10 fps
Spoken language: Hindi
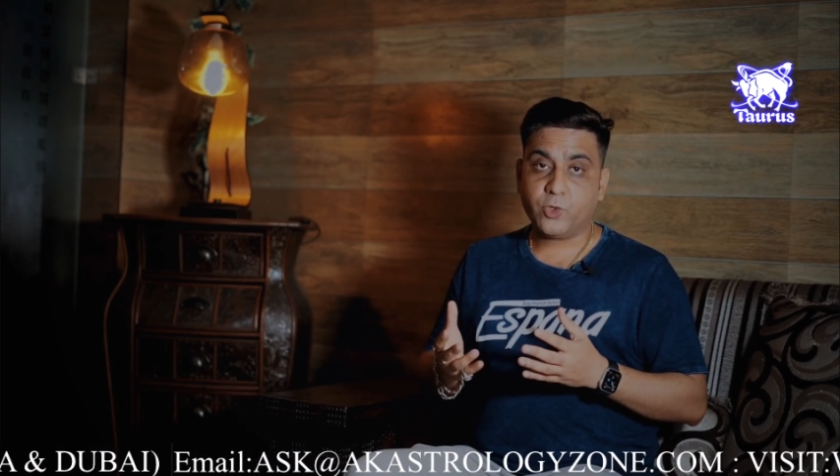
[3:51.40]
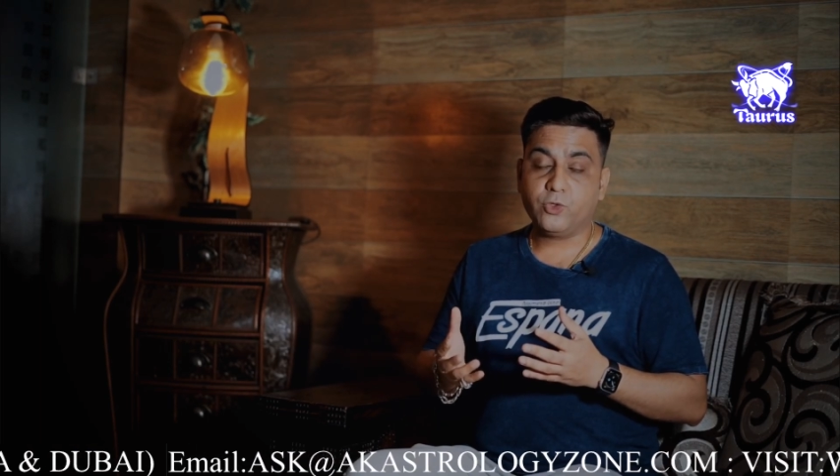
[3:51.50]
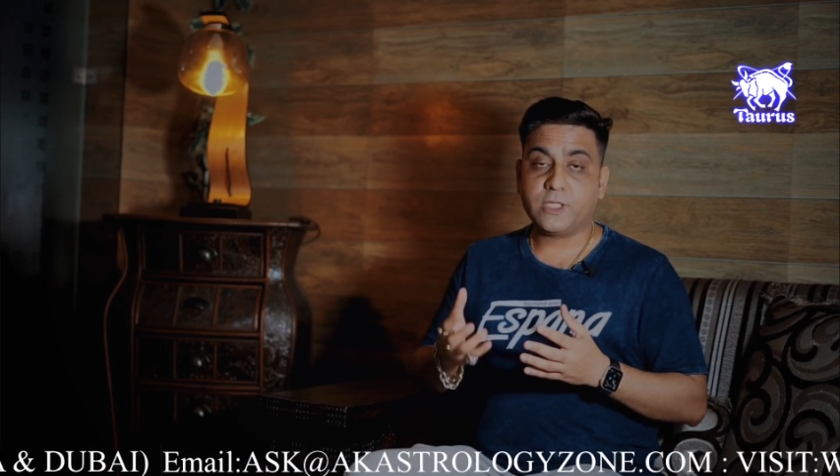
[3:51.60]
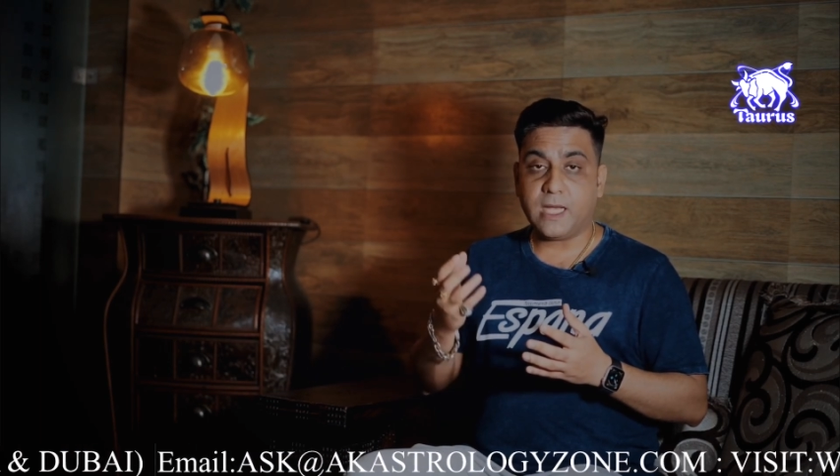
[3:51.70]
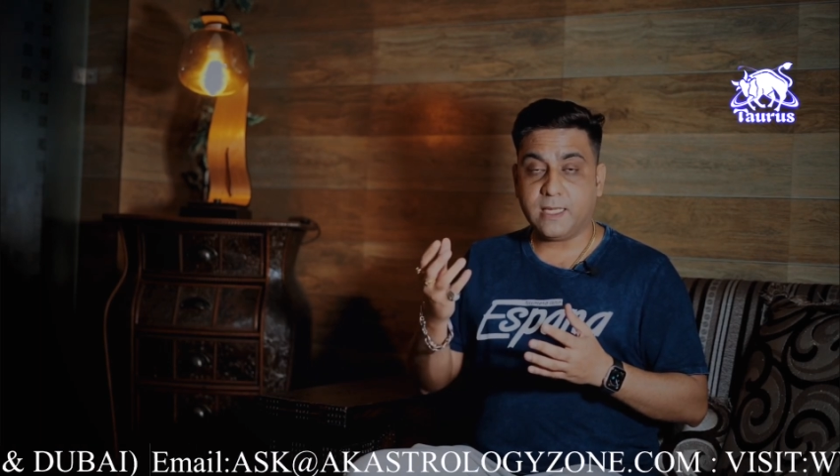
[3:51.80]

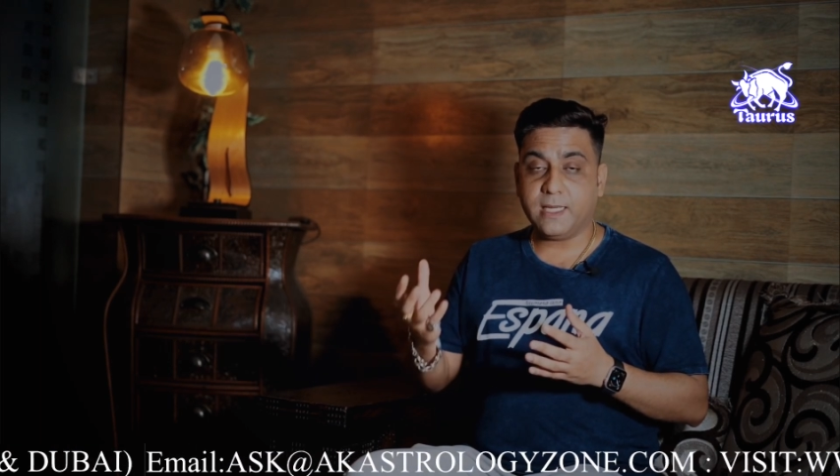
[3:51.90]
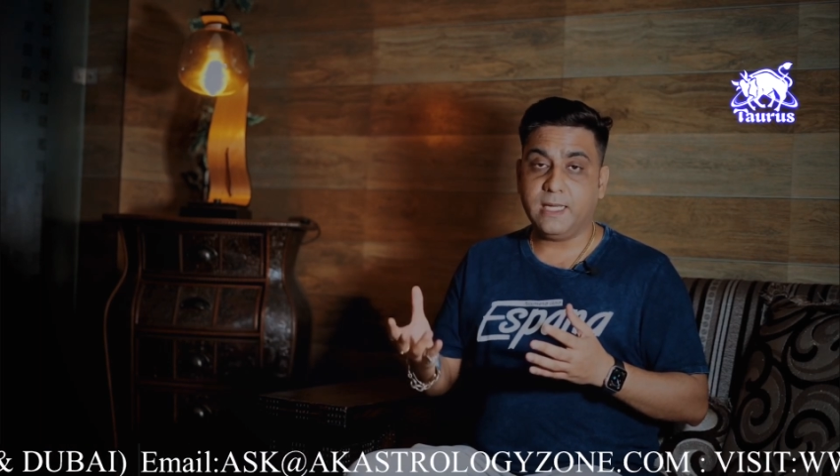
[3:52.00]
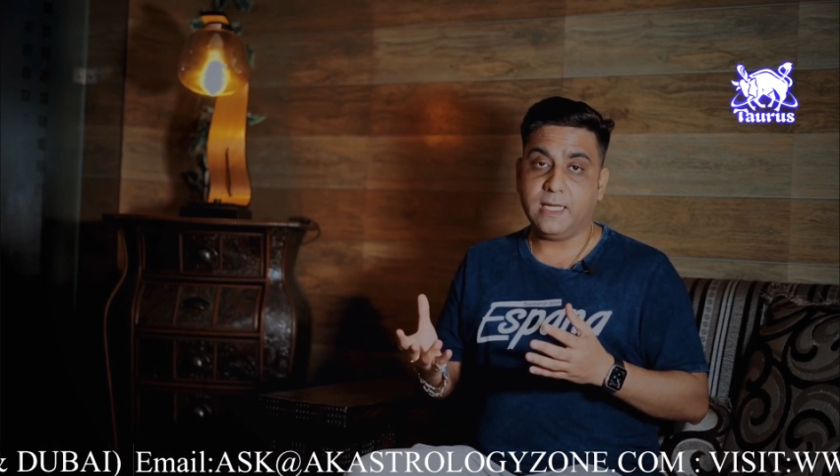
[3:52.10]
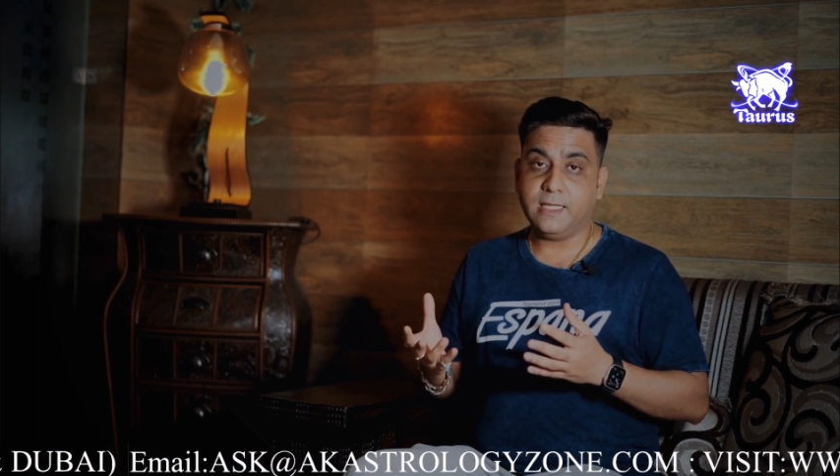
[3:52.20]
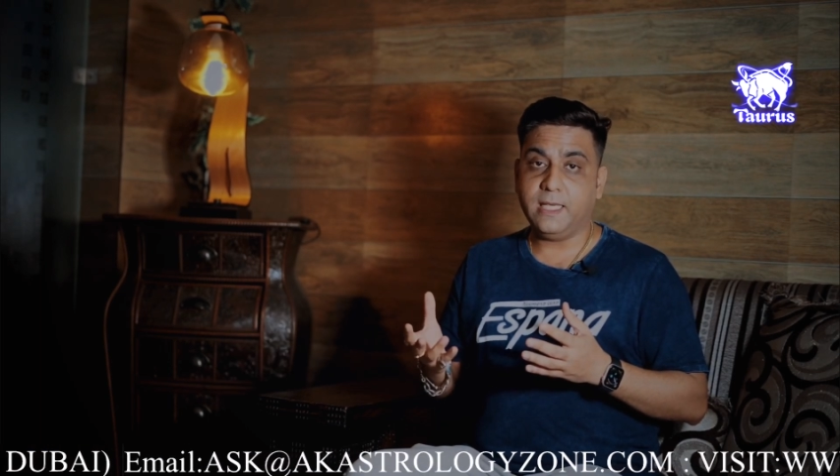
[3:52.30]
कुछ खाना
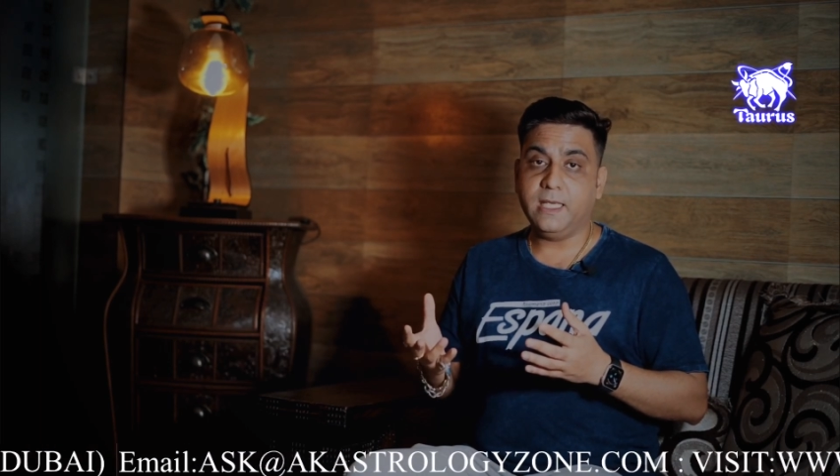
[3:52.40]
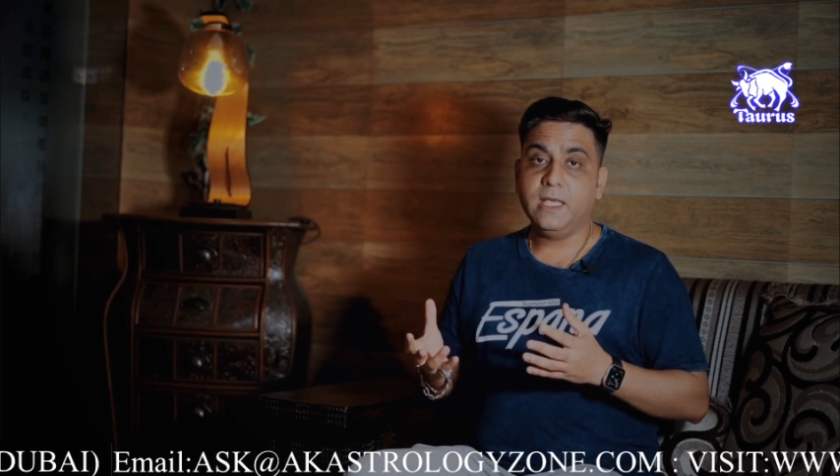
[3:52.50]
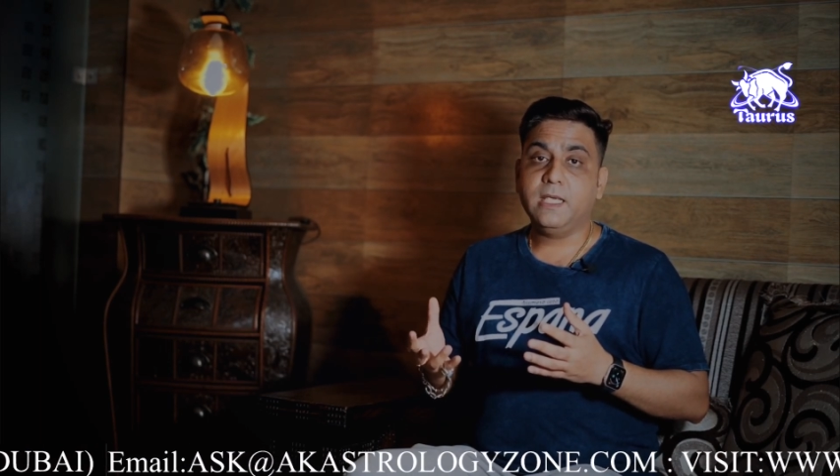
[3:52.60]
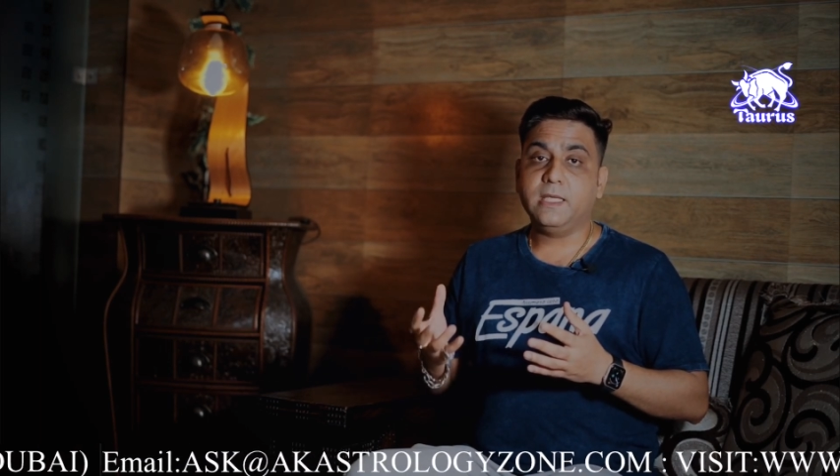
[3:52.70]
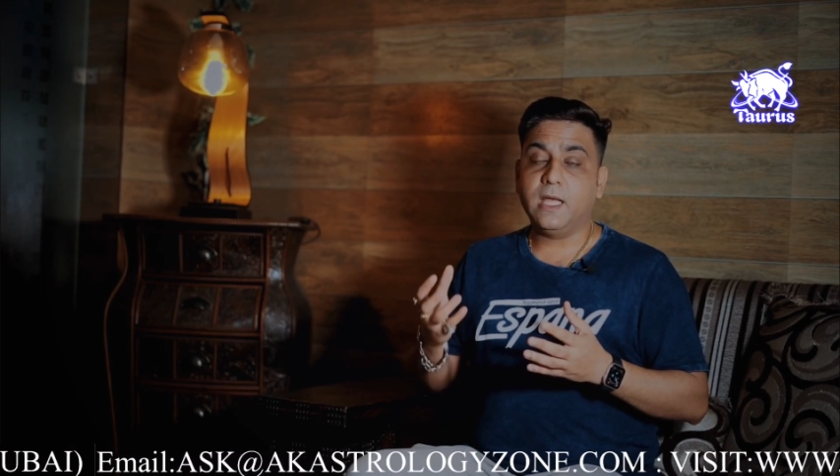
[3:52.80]
खिला दें
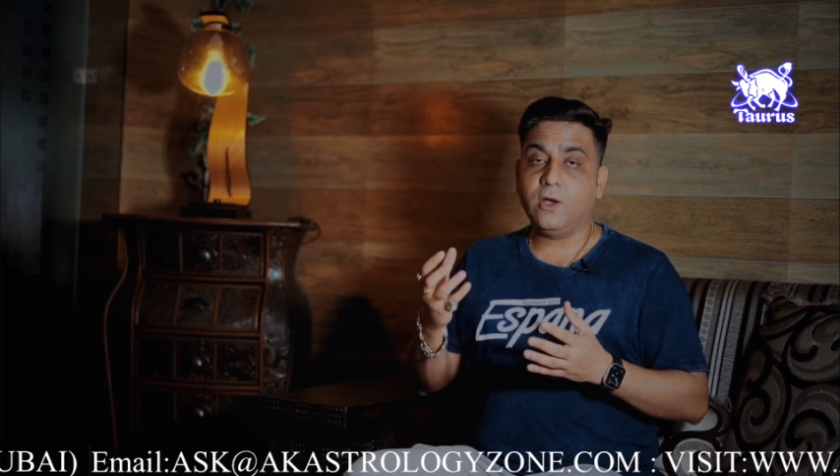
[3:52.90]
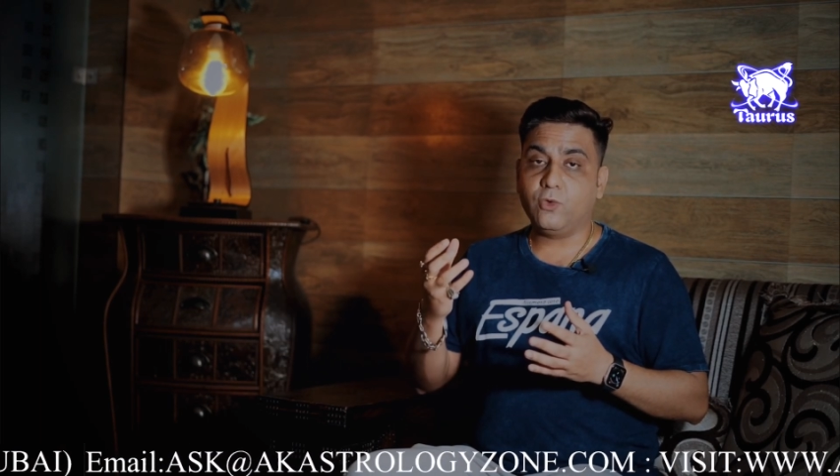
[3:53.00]
या